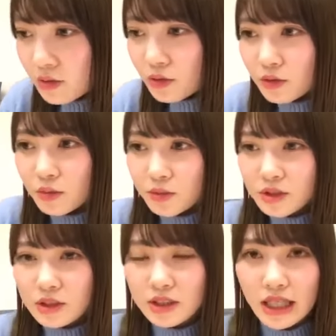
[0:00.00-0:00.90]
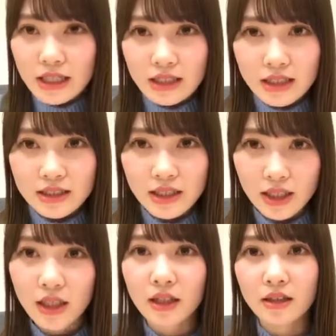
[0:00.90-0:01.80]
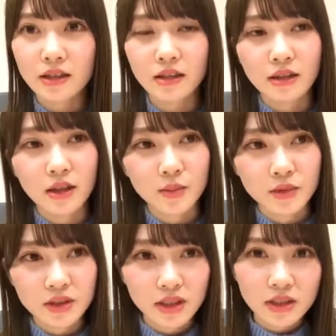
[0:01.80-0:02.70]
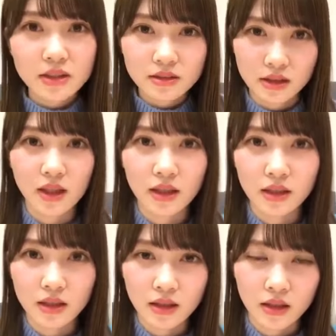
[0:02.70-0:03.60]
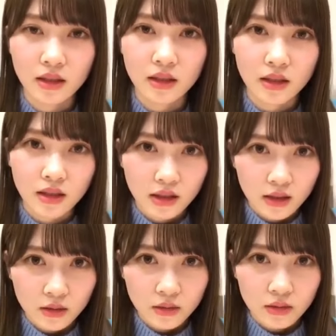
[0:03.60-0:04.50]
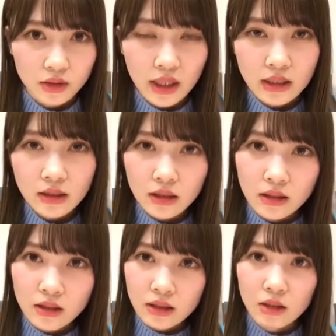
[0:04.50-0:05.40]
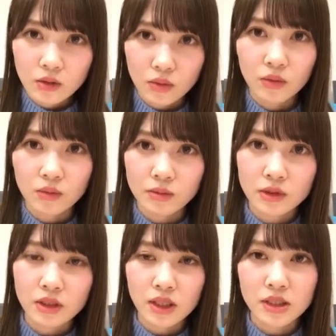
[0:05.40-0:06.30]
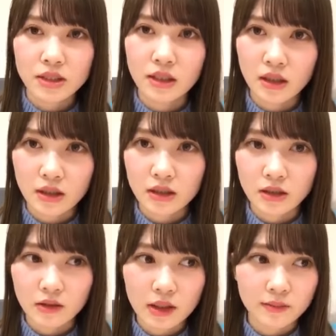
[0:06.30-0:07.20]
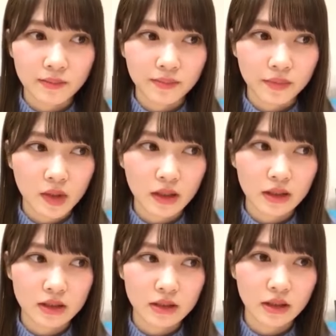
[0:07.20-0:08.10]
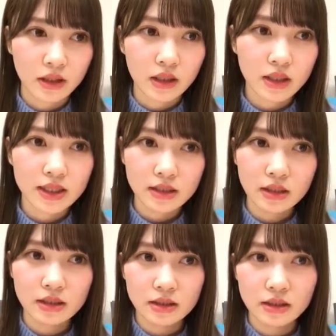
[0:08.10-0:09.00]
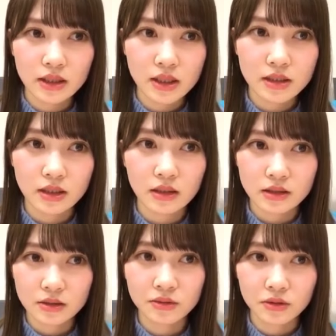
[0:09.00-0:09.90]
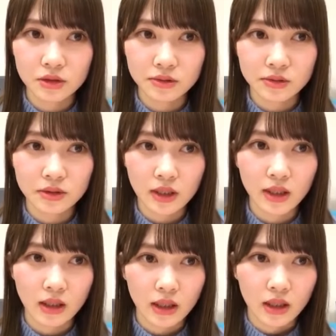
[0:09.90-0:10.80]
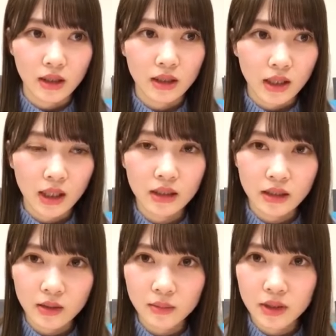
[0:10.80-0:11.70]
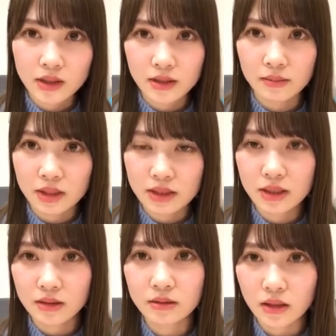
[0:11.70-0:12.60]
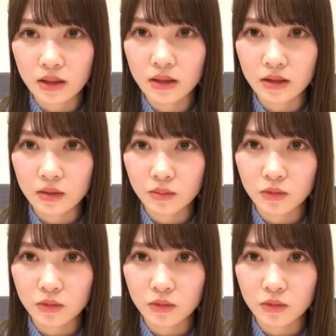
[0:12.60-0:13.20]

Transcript: こう体勢が難しくて、こう体幹がないと難しいから、あれは。だからさ、欅坂さんダンスがすごい上手で、体幹皆さんめっちゃあるから、もう